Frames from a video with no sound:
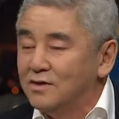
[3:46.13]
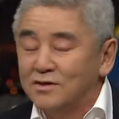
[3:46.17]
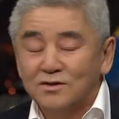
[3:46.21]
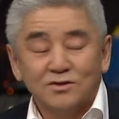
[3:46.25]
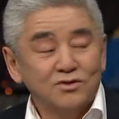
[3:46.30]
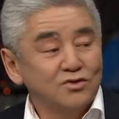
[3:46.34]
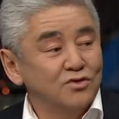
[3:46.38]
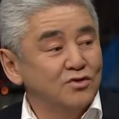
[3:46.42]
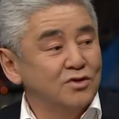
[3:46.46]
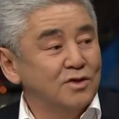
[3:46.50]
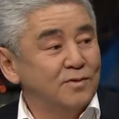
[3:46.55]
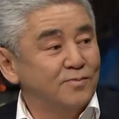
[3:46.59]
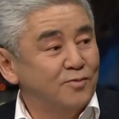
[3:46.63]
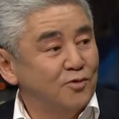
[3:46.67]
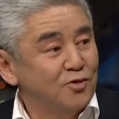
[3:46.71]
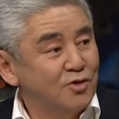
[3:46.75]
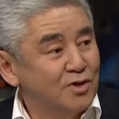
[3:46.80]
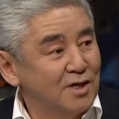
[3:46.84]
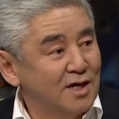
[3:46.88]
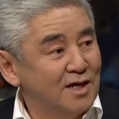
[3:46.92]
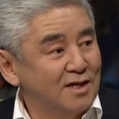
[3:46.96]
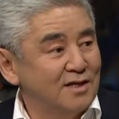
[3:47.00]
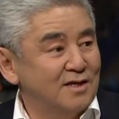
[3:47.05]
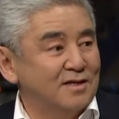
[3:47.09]
что
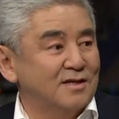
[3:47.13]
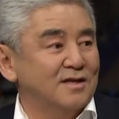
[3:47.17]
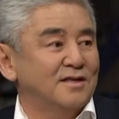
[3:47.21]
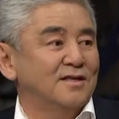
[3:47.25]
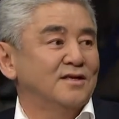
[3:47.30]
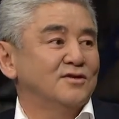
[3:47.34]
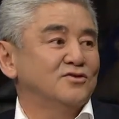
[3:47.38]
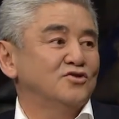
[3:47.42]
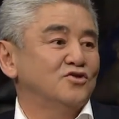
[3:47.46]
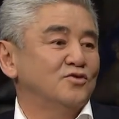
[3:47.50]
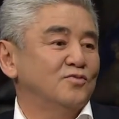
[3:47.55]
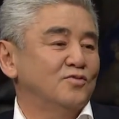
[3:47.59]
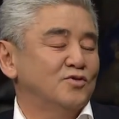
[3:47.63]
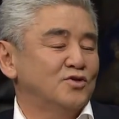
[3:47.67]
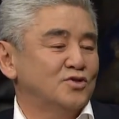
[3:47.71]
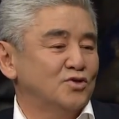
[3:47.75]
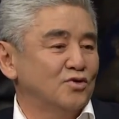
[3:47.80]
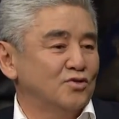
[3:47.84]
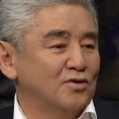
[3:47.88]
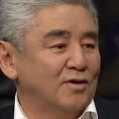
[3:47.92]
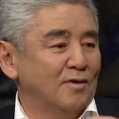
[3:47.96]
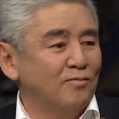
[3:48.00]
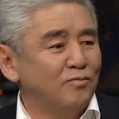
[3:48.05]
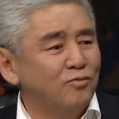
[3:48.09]
депутат это должно быть
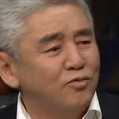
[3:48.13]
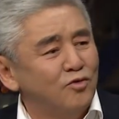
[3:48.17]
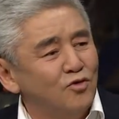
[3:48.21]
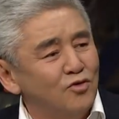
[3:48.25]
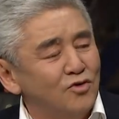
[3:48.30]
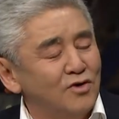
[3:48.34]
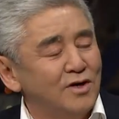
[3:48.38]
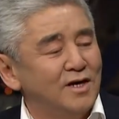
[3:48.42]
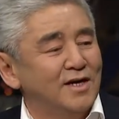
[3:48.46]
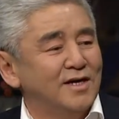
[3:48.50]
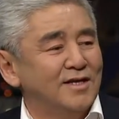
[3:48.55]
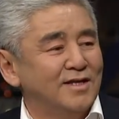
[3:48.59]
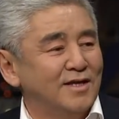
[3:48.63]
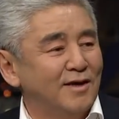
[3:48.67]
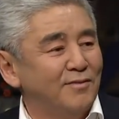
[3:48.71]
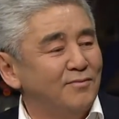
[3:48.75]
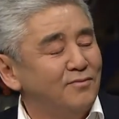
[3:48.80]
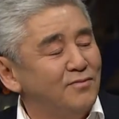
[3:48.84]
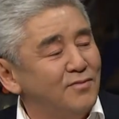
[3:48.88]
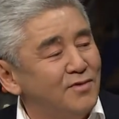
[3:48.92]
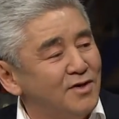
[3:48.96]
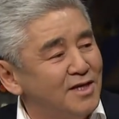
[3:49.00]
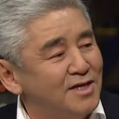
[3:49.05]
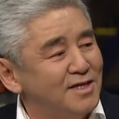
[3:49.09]
что-то бурное, это
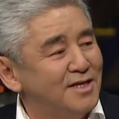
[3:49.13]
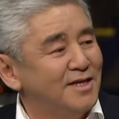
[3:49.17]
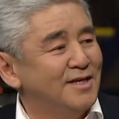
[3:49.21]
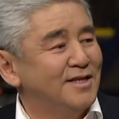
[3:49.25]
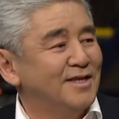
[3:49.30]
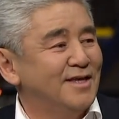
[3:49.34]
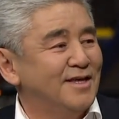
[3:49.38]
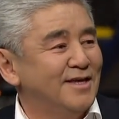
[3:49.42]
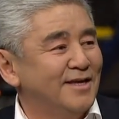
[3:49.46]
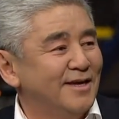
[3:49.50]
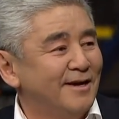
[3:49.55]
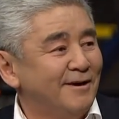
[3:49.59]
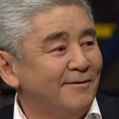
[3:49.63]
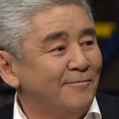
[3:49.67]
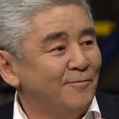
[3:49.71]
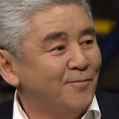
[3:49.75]
митинги,